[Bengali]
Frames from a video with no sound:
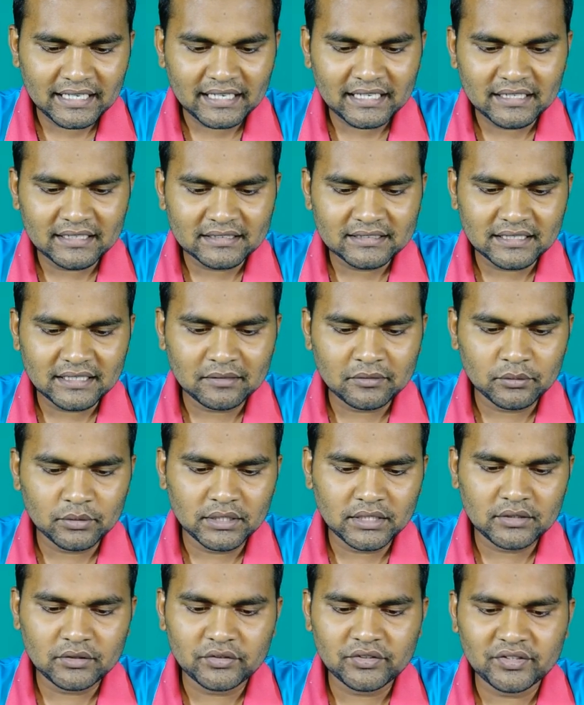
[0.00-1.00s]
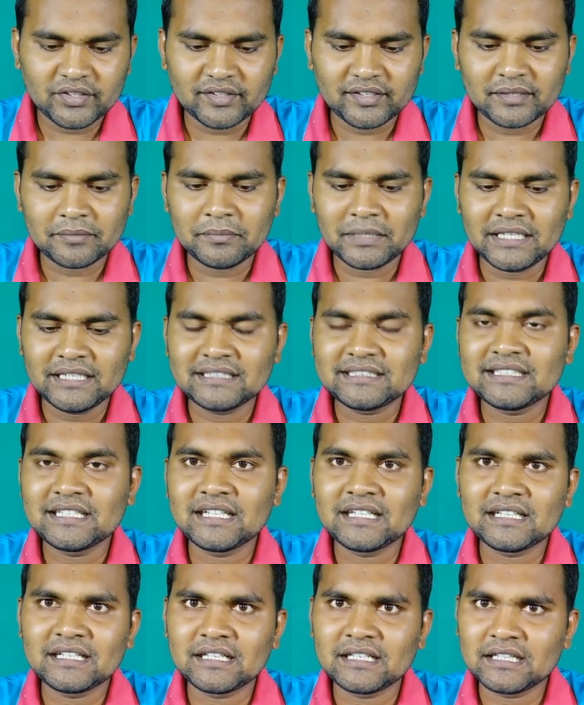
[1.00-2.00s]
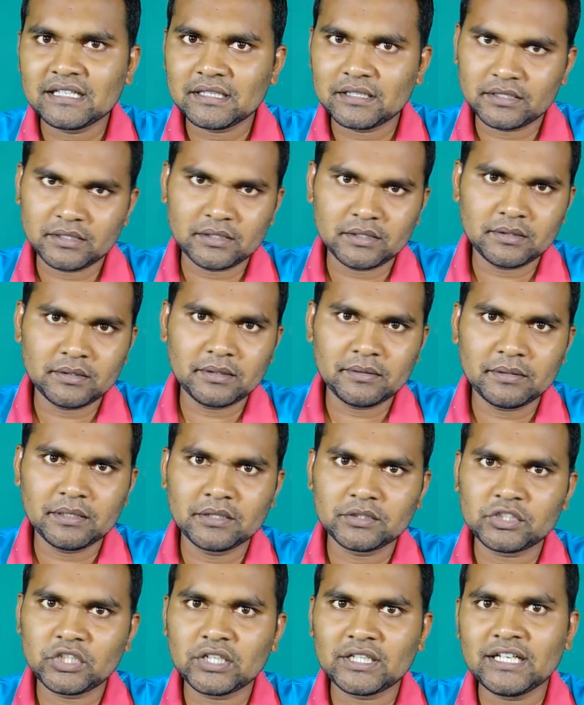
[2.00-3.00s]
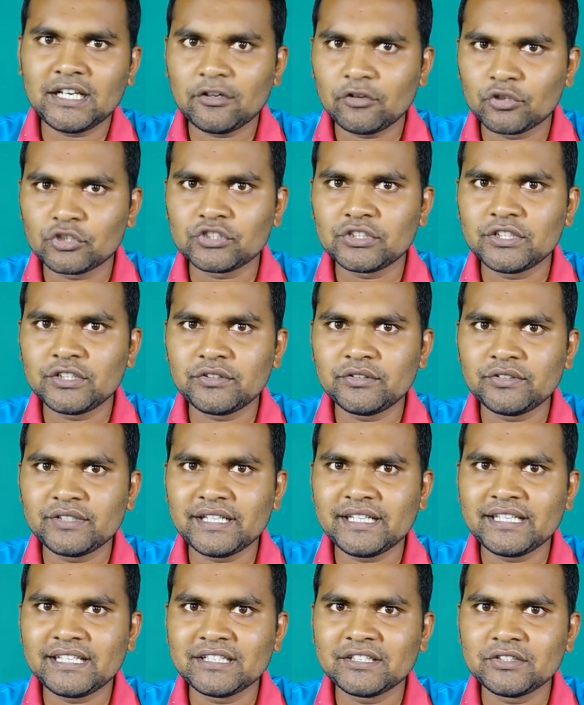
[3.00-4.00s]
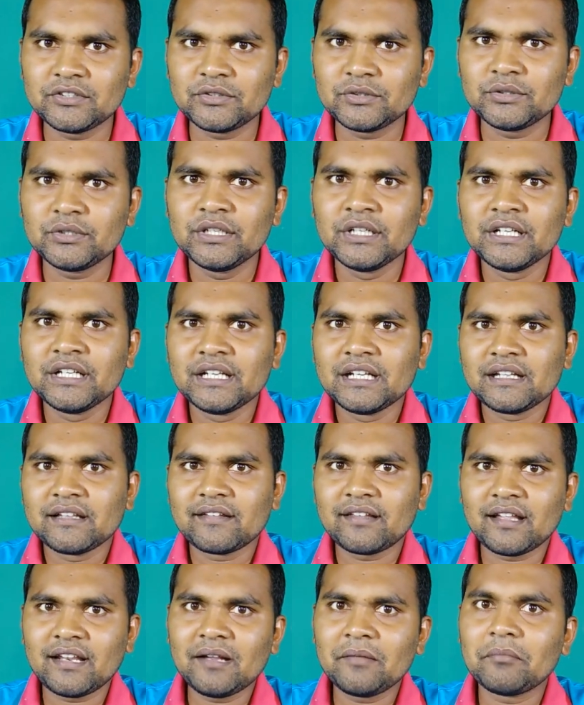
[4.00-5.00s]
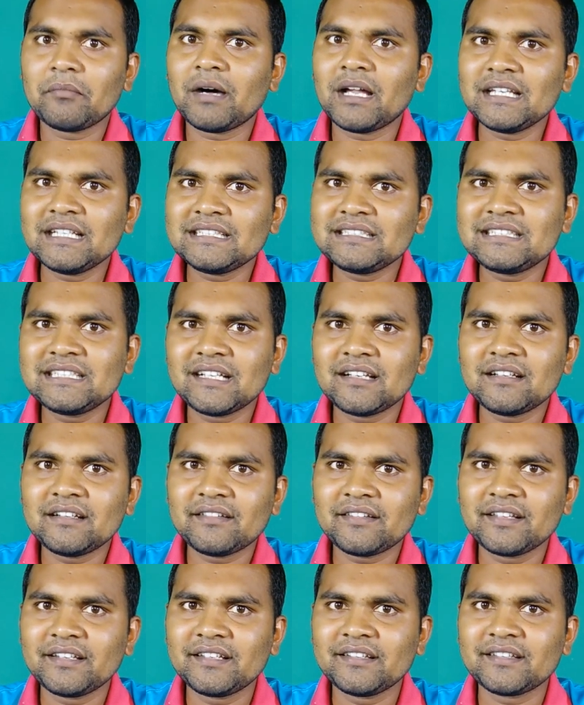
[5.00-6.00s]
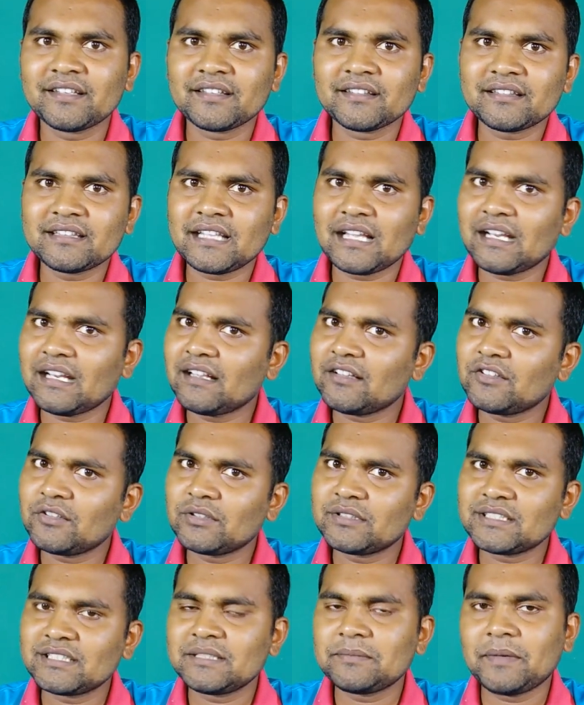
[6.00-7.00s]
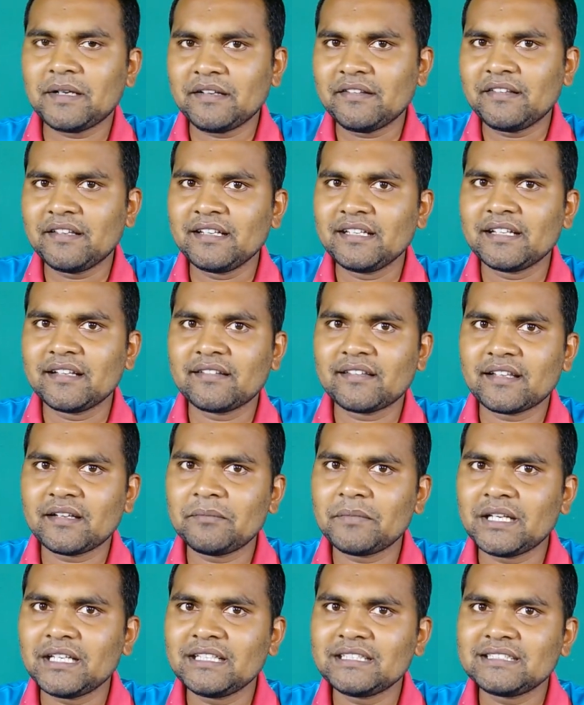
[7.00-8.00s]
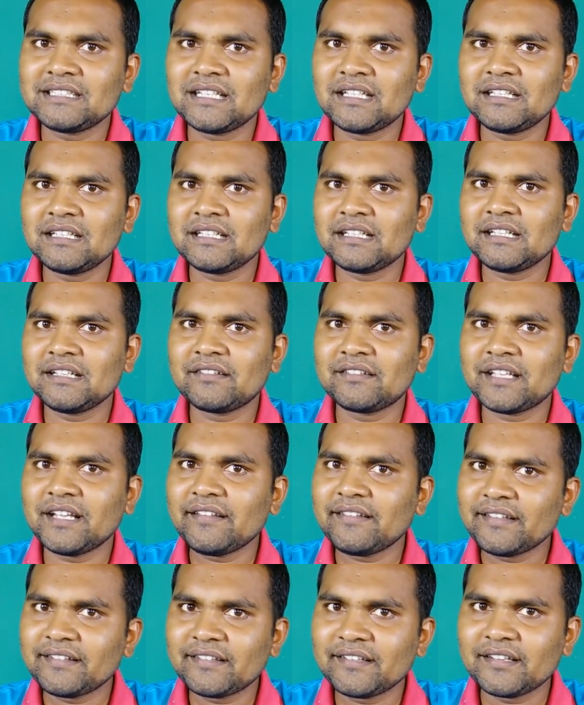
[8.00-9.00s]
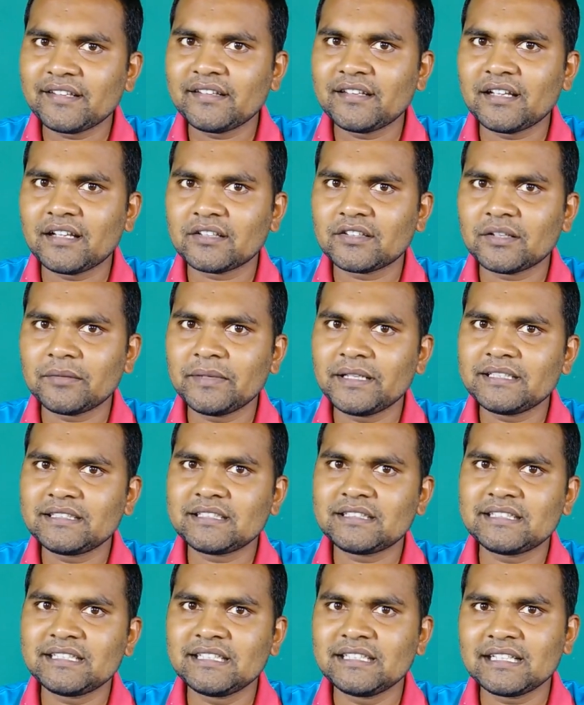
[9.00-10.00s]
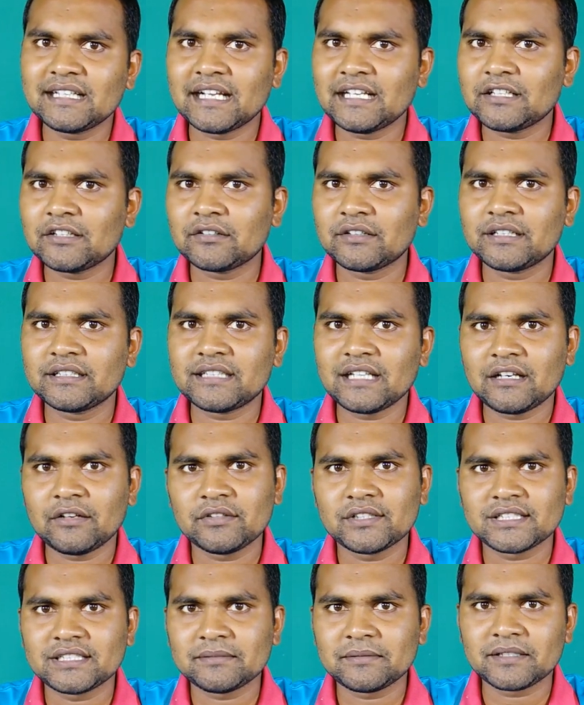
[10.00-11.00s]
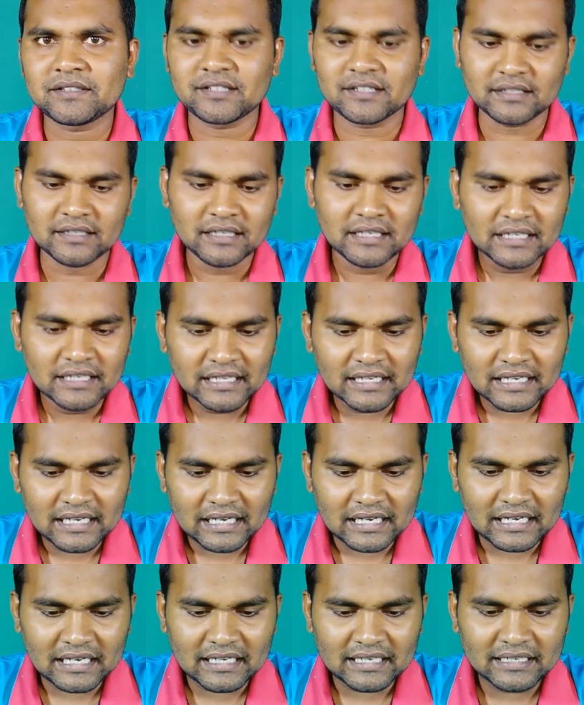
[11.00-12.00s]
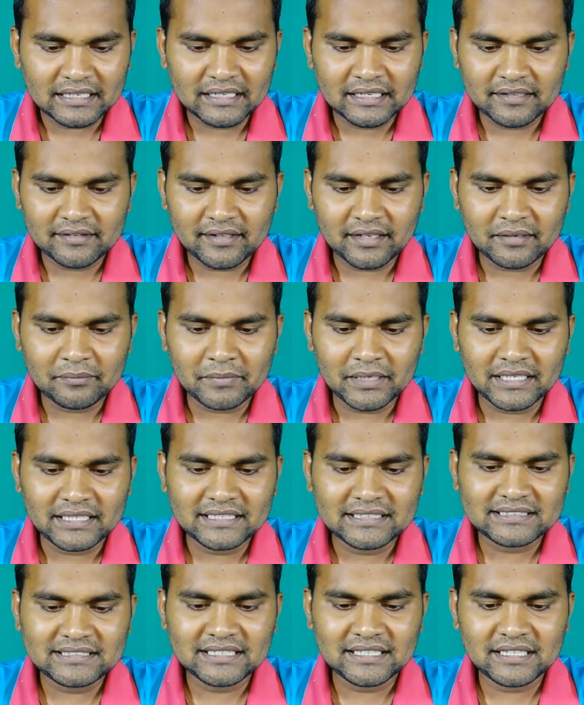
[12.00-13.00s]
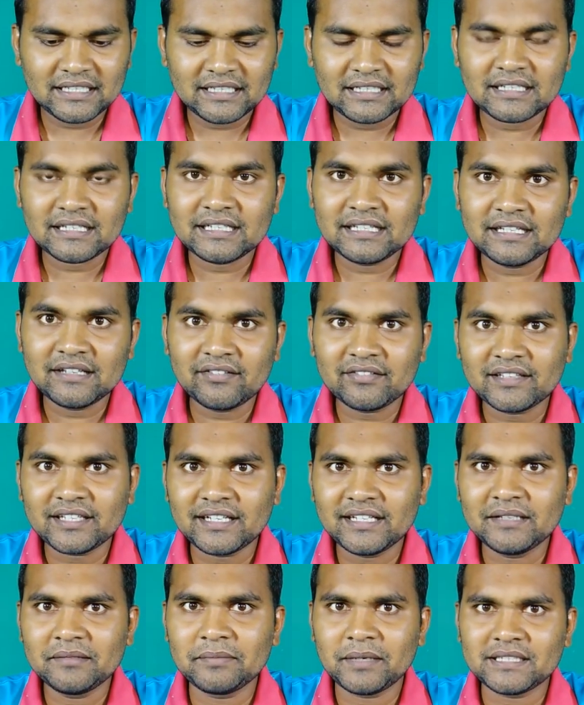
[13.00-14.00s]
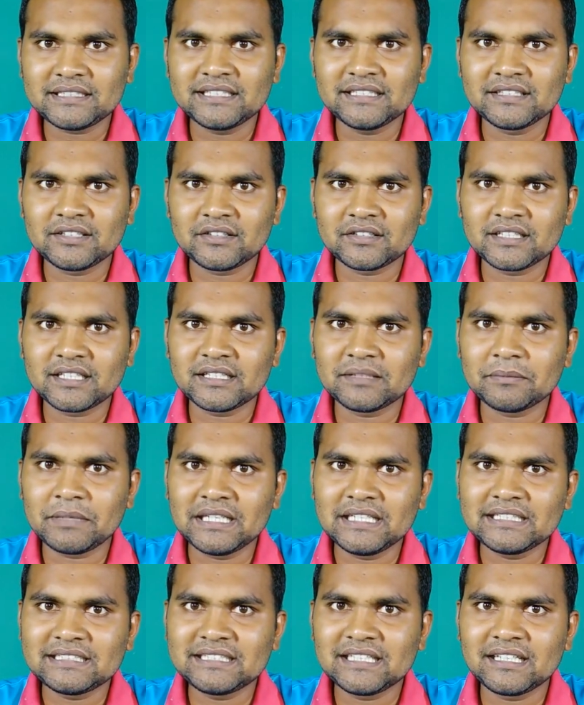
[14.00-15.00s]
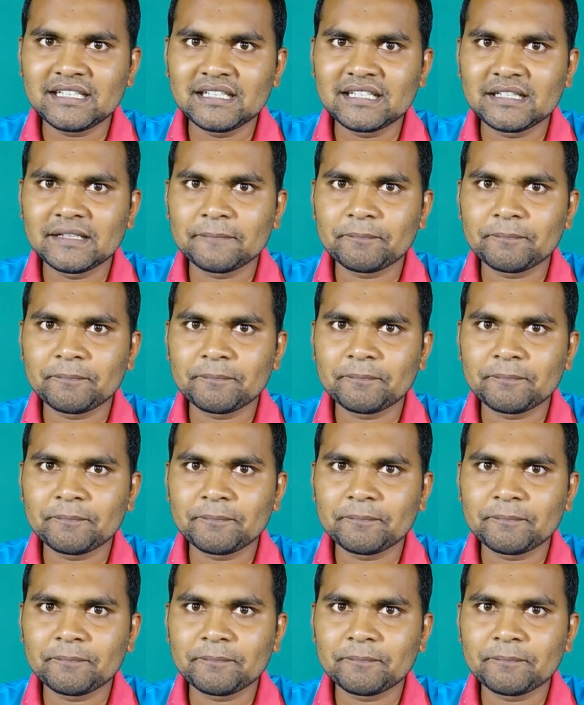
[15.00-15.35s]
এখানে তারা উল্লেখ করছে যে মালয়েশিয়ার সরকারের ঘোষণা অনুযায়ী কিন্তু যারা মালয়েশিয়ান সিটিজেন তারা তো যেতে পারছেন আর যারা মালয়েশিয়ান স্থায়ী সিটিজেন না তবে এই যে তিন ক্যাটাগরি তারাও যেতে পারছেন আর যারা মালয়েশিয়ার স্থায়ী বাসিন্দা অর্থাৎ মালয়েশিয়ান